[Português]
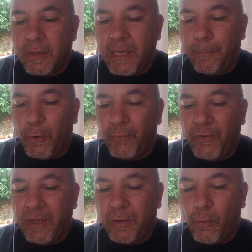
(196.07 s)
Que
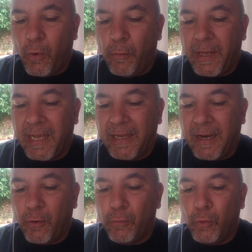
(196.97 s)
aproveita o homem
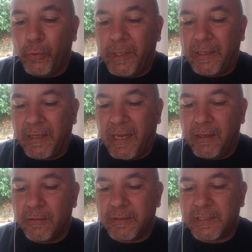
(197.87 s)
ganhar o mundo
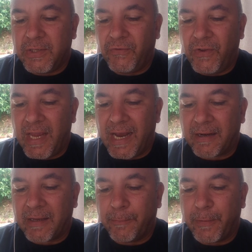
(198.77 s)
inteiro se
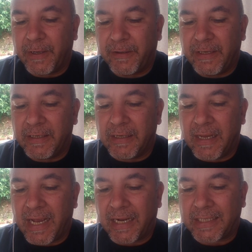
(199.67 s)
vier e perder
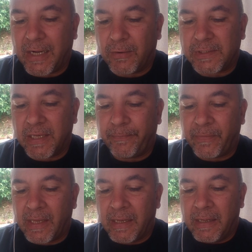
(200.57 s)
a causa
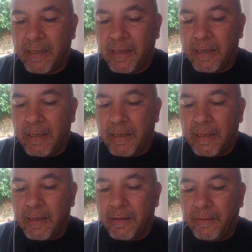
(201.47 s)

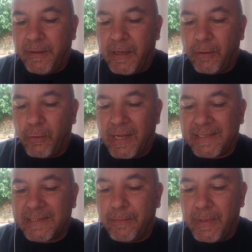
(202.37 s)
dano
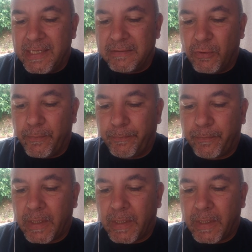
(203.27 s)
a si mesmo?